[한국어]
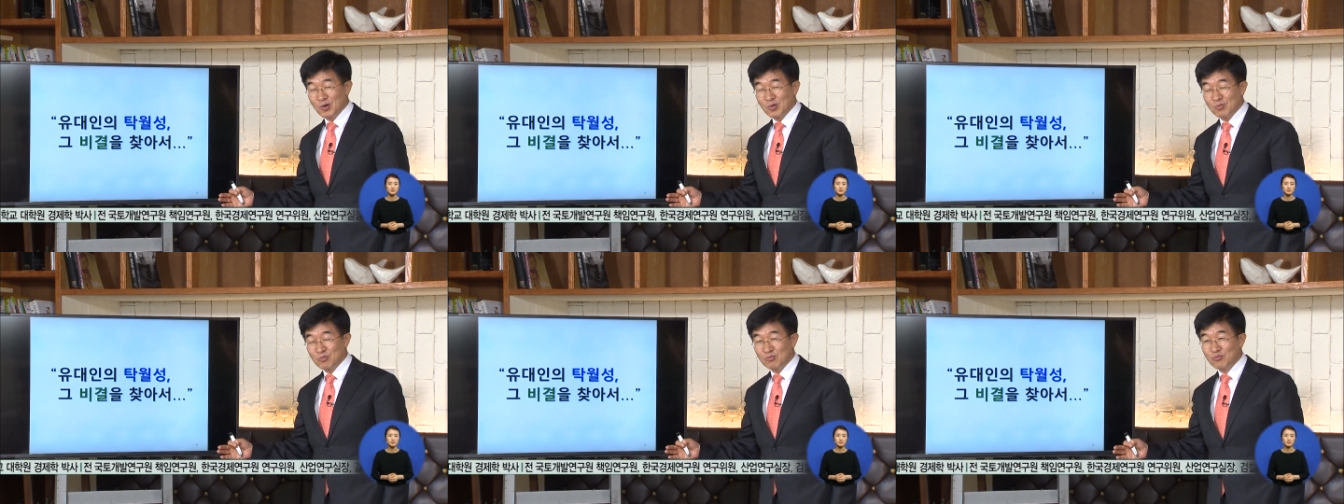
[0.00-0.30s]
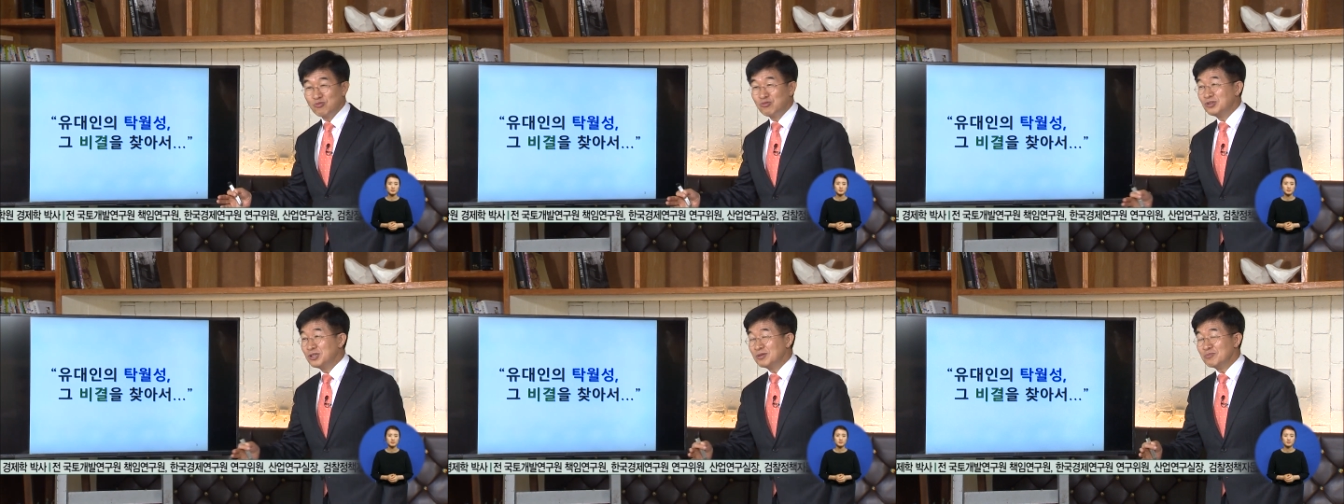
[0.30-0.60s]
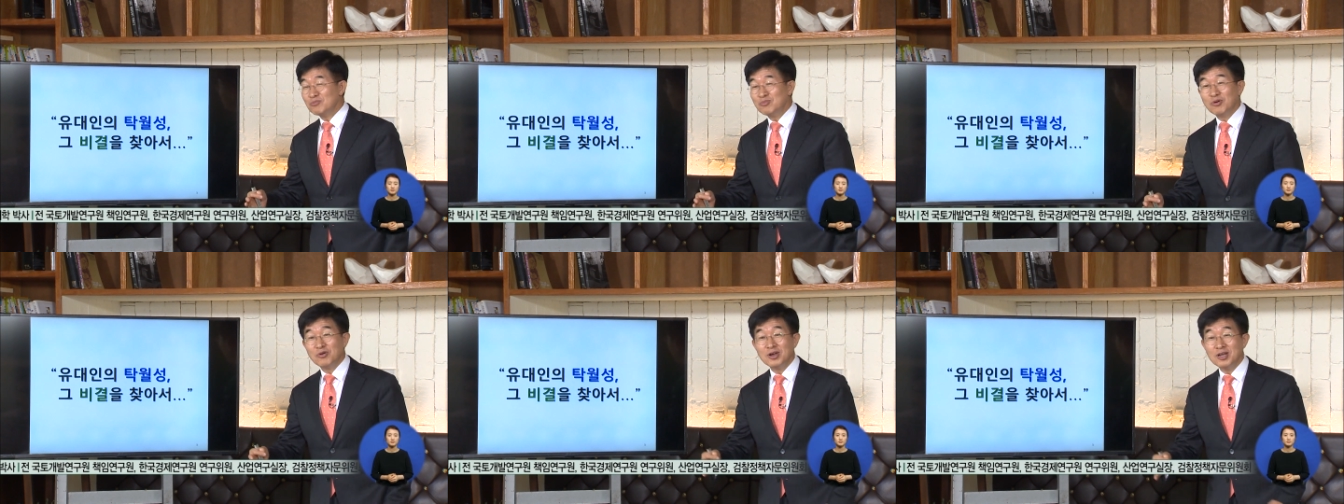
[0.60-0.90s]

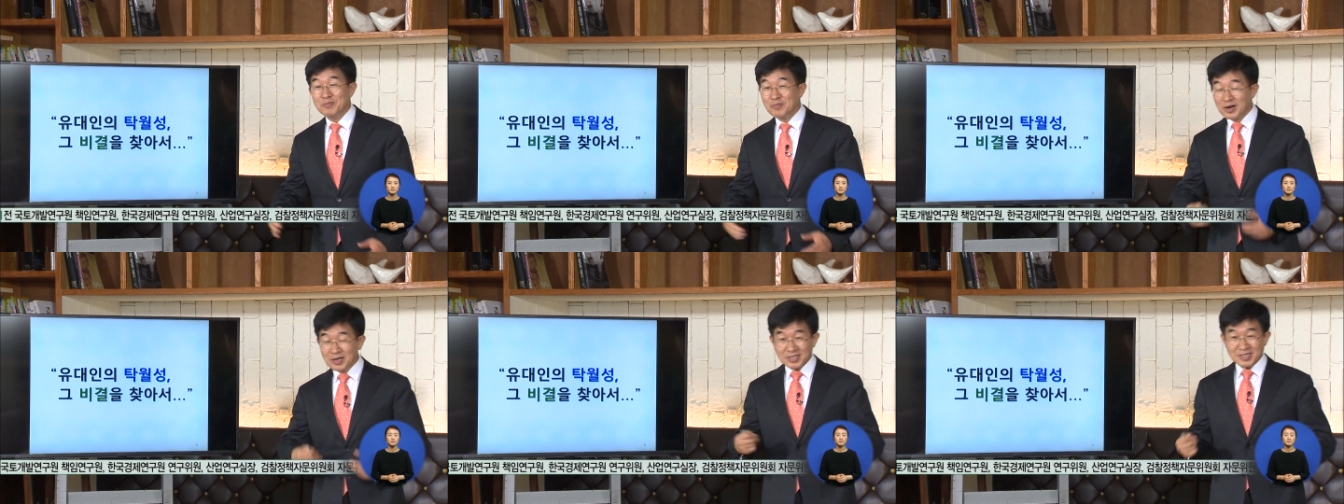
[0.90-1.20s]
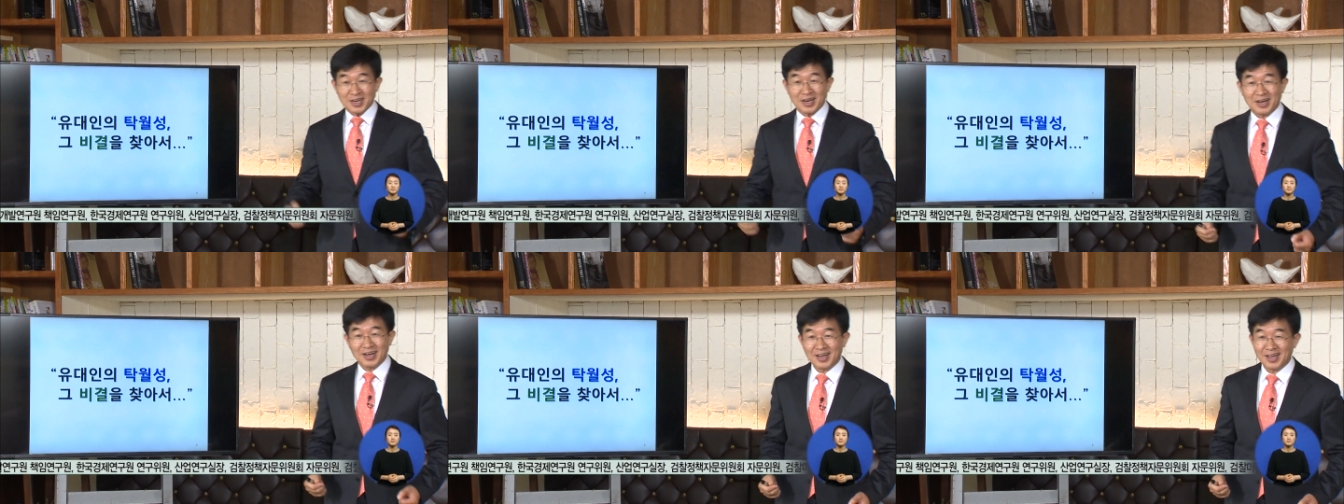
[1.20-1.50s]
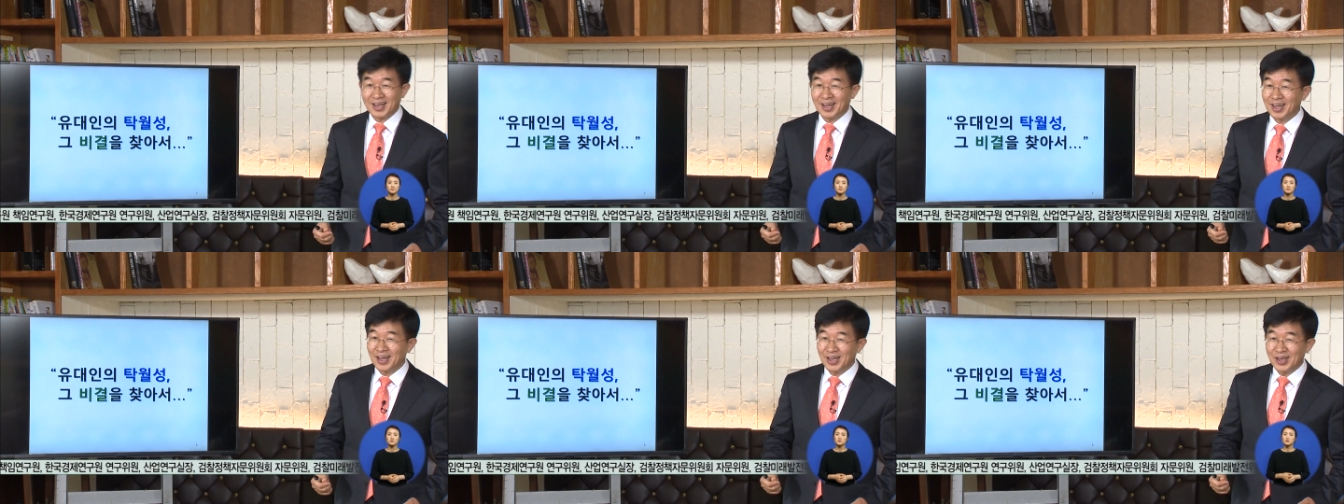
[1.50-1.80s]
무슨 뭘 먹냐?
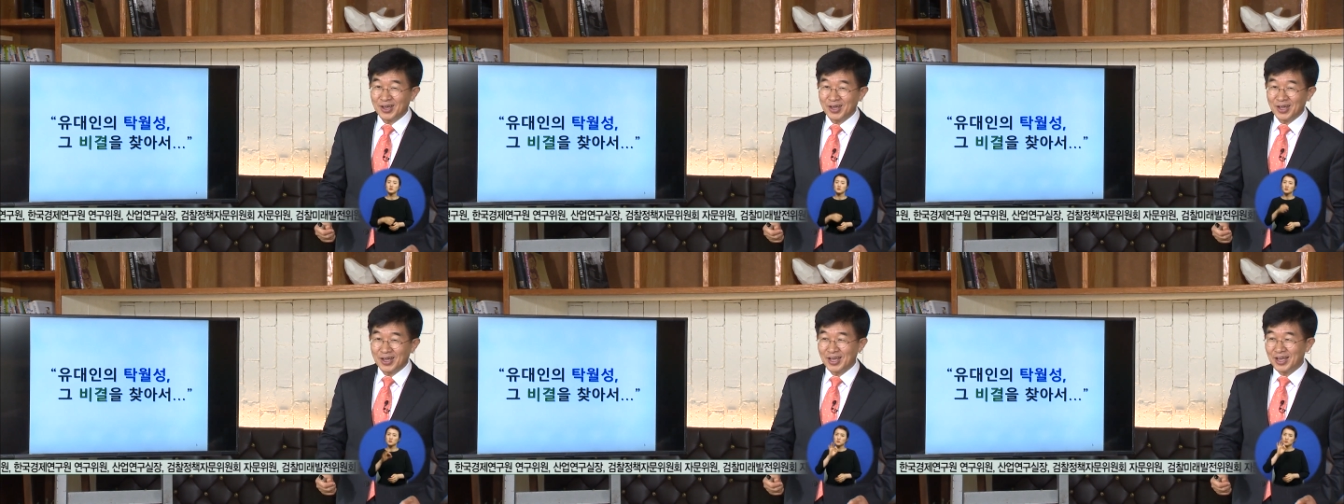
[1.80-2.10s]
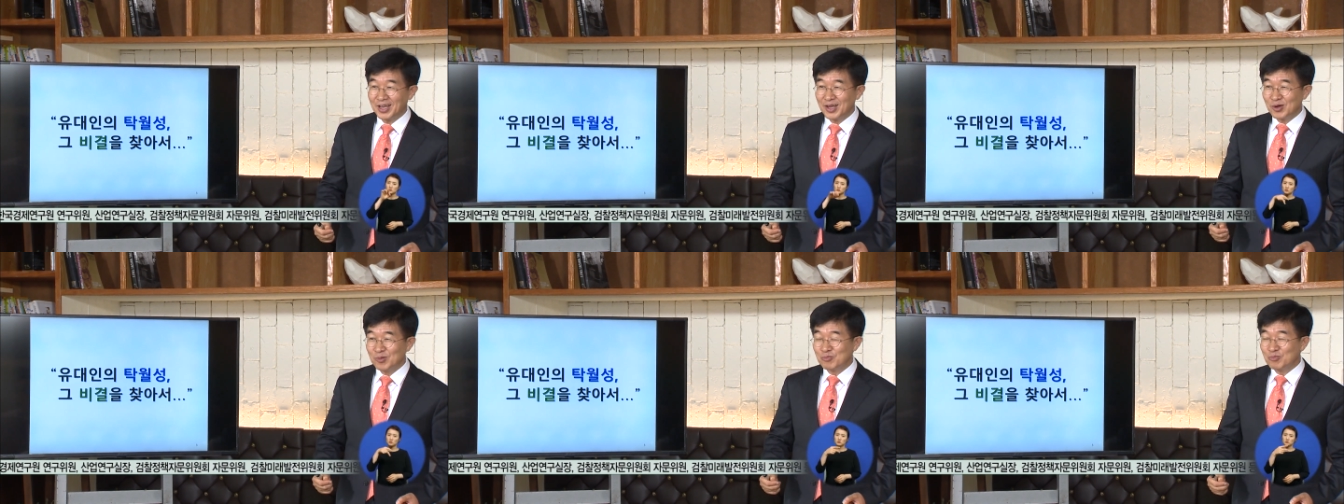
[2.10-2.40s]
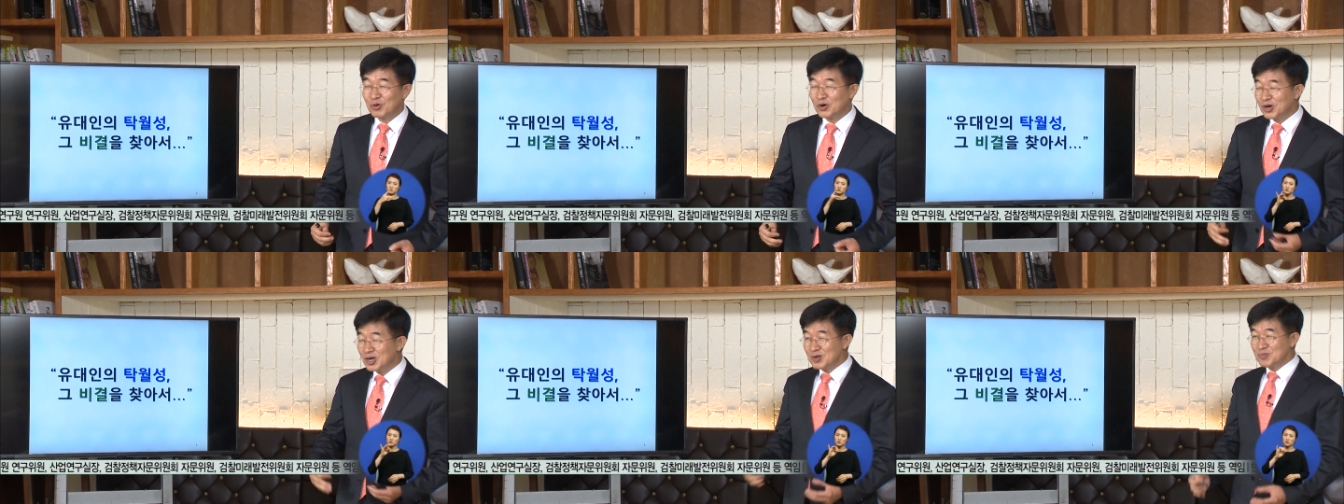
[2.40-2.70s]

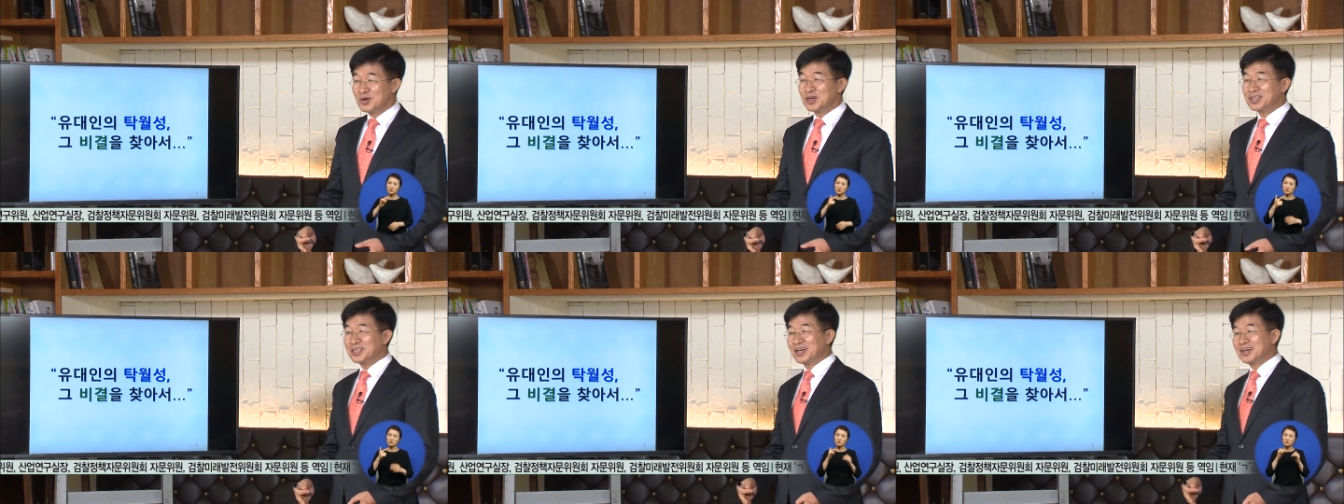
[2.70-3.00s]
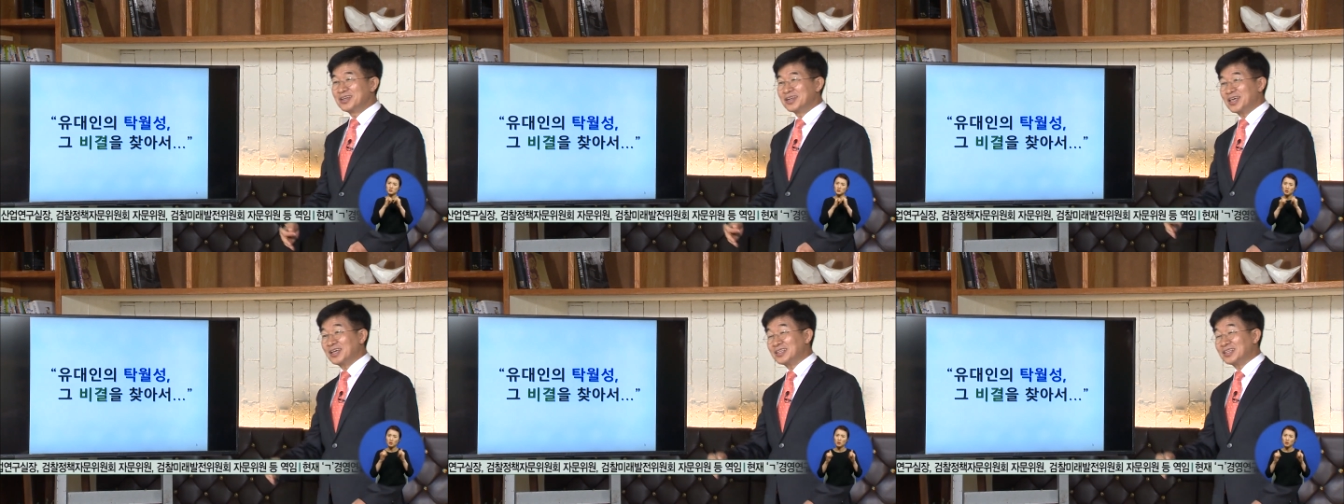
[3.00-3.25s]
뭘먹기 그렇게